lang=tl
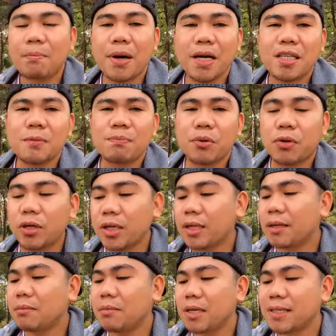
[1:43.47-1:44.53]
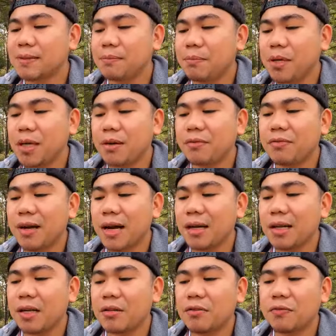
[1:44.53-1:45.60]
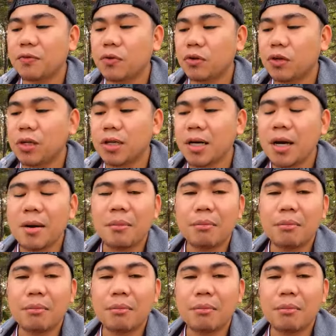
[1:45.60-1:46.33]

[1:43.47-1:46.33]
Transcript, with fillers: Passport must be valid for